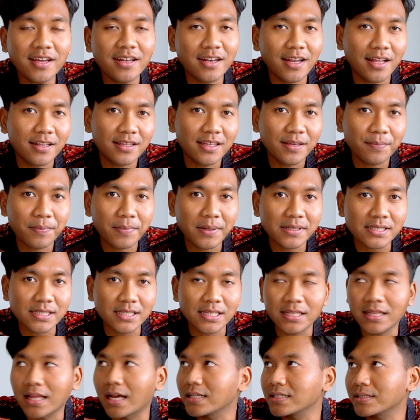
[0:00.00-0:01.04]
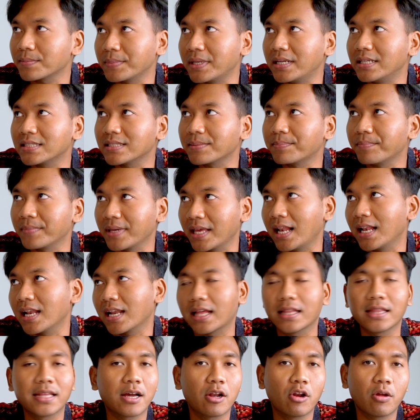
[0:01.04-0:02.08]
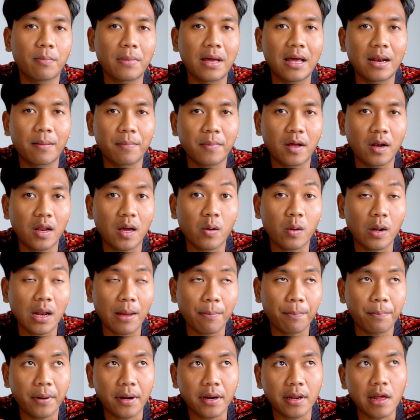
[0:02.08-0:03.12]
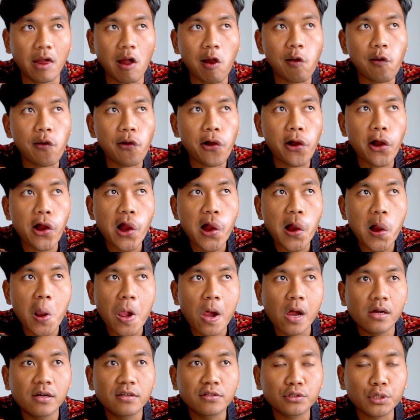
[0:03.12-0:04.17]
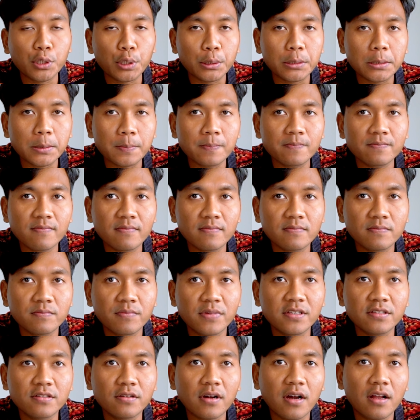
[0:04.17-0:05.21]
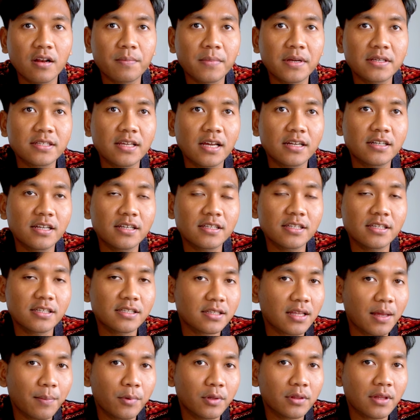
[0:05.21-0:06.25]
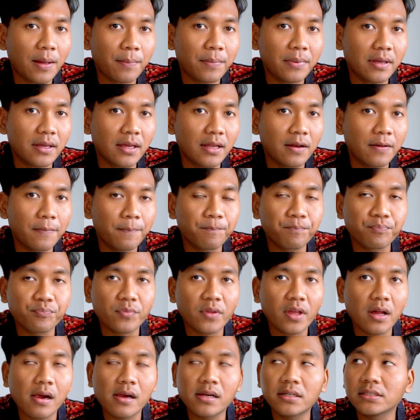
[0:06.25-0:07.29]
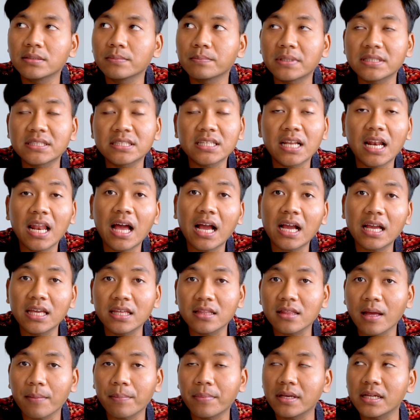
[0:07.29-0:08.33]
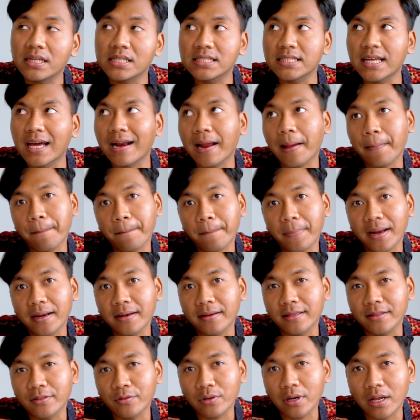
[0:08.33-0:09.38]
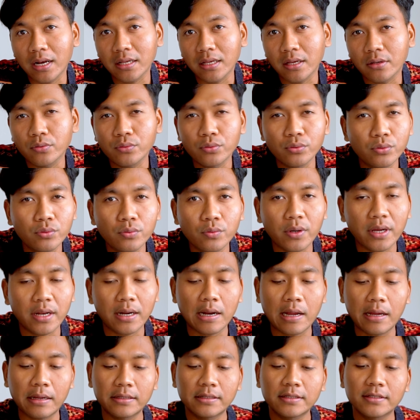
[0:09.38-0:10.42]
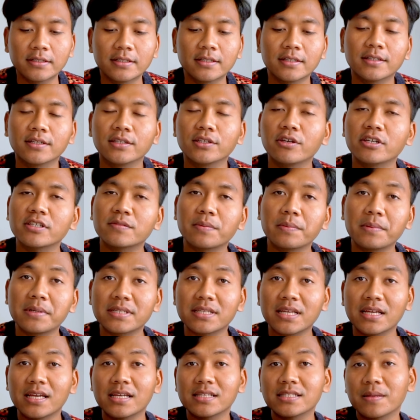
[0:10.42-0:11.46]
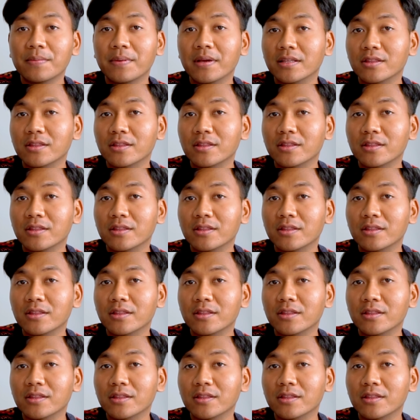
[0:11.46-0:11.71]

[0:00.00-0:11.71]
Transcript: nanti pasti tak cemil-cemil nanti kalau malam kalau aku lapar ya terus besok kalau masih ada sisa mau tak bikin pecel lagi tak bikin sarapan gitu kali ya uh enak ya seperti saya sampai